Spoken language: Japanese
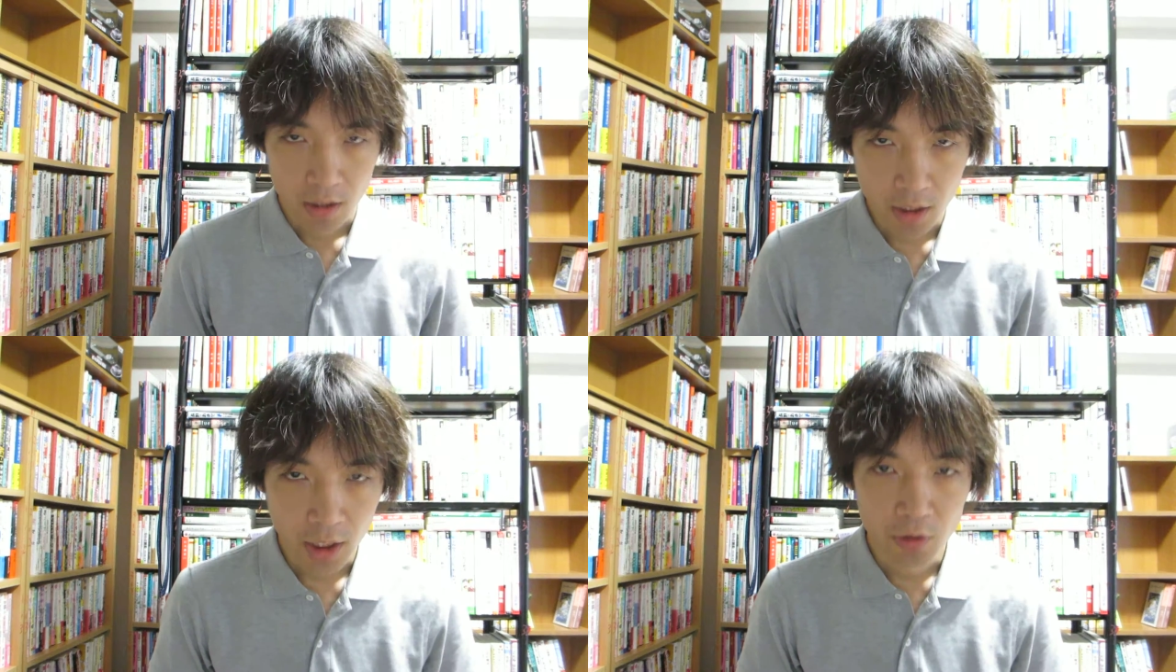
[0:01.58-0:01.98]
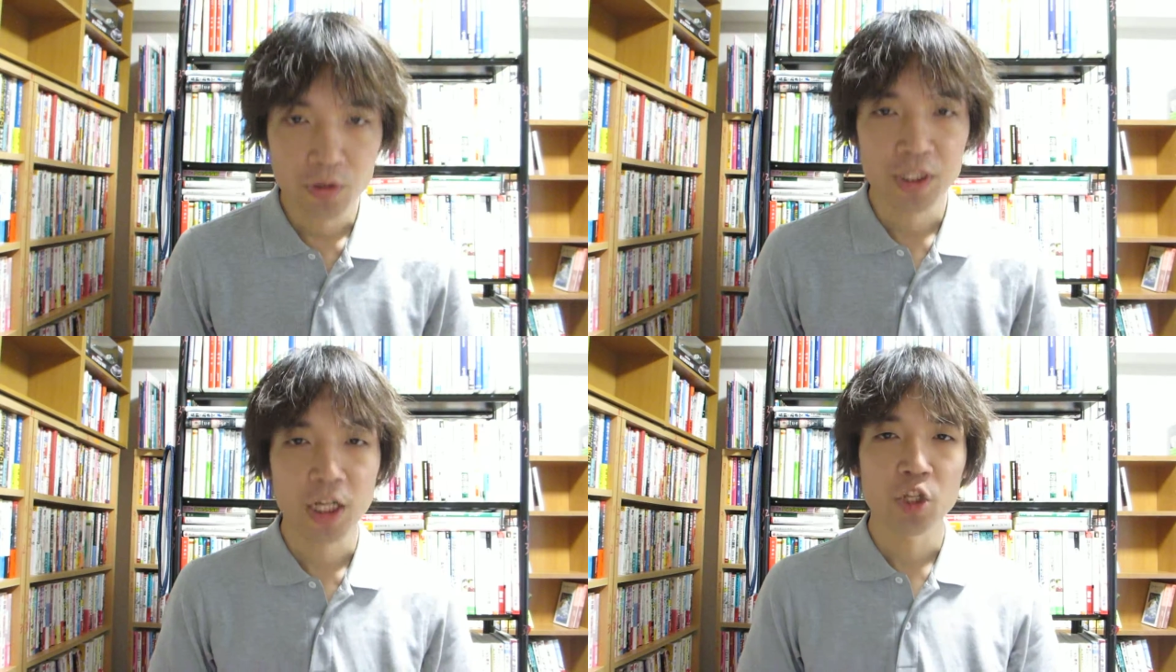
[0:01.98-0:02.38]
中
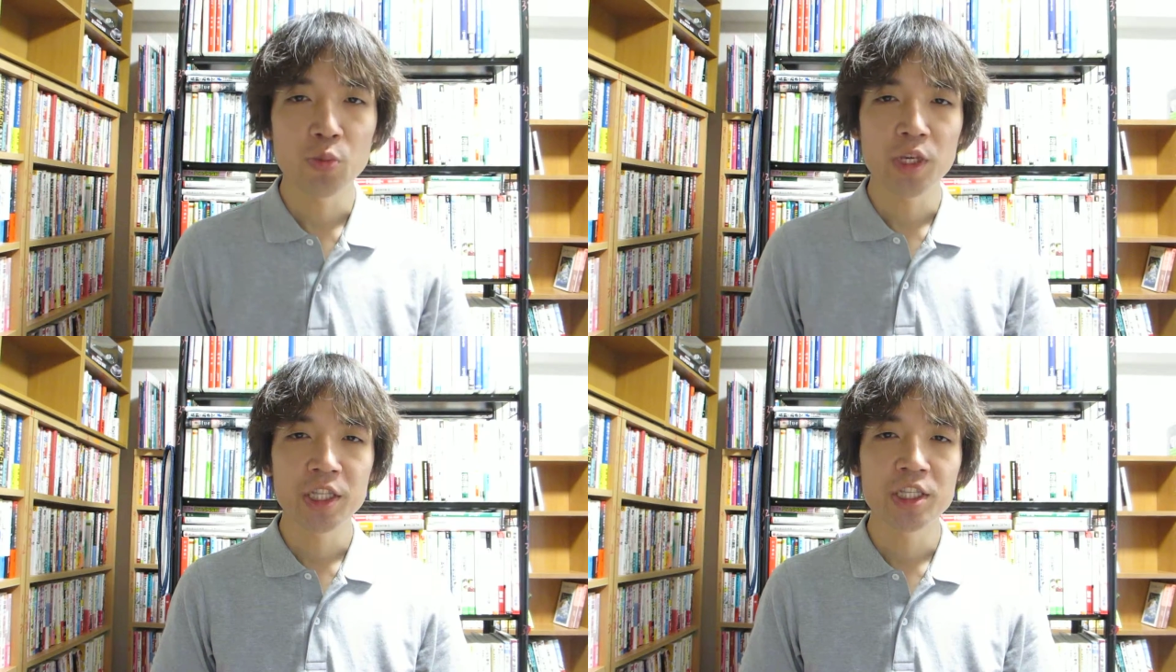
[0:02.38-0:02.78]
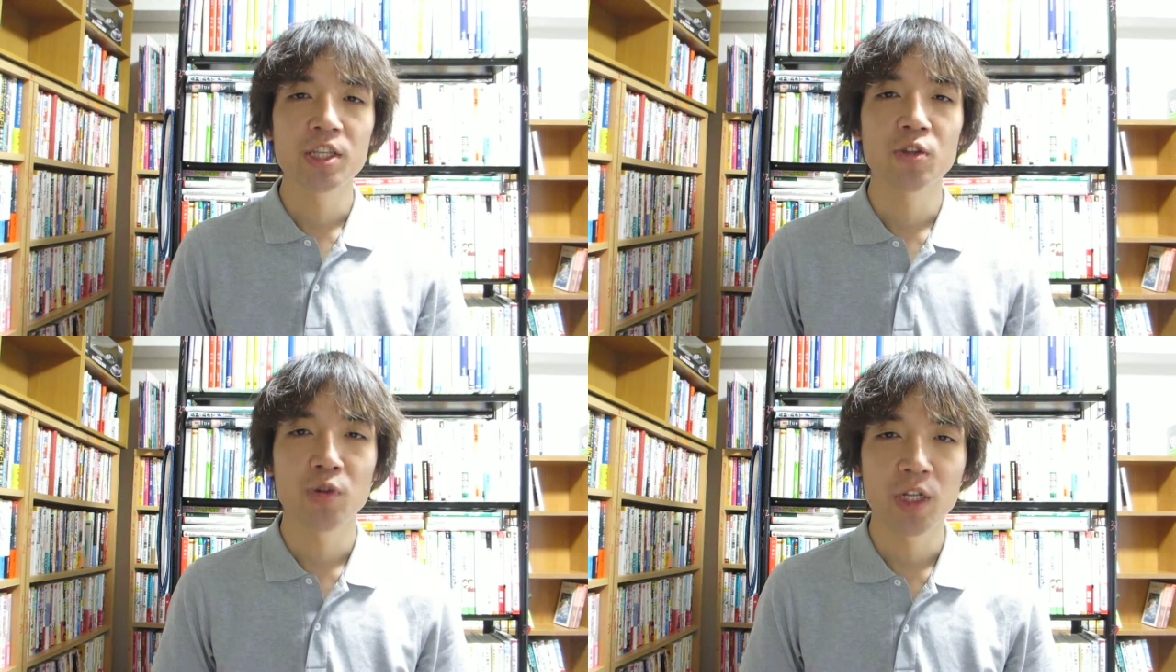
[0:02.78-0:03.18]
野区鷺宮
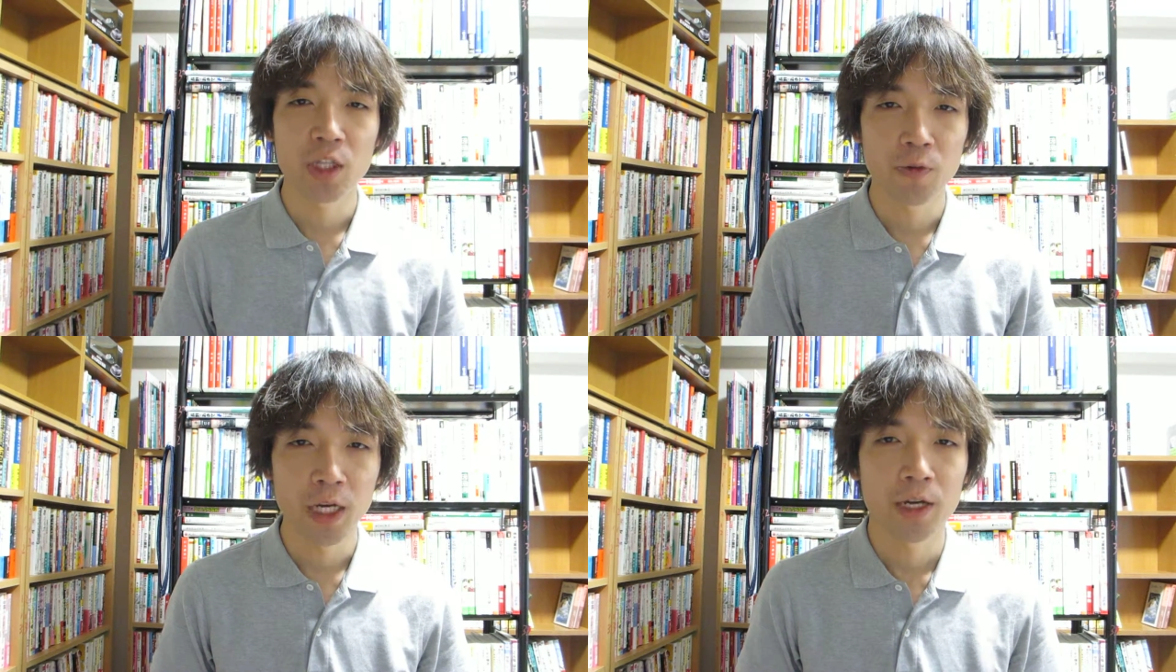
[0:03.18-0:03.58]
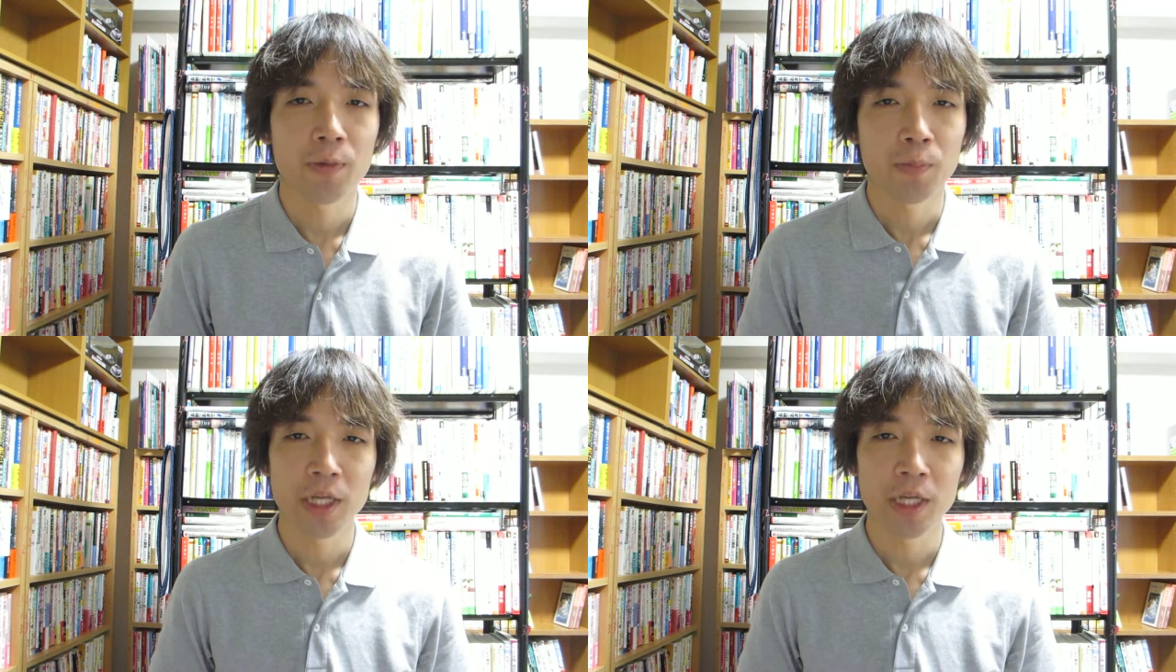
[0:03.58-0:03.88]
地域の方は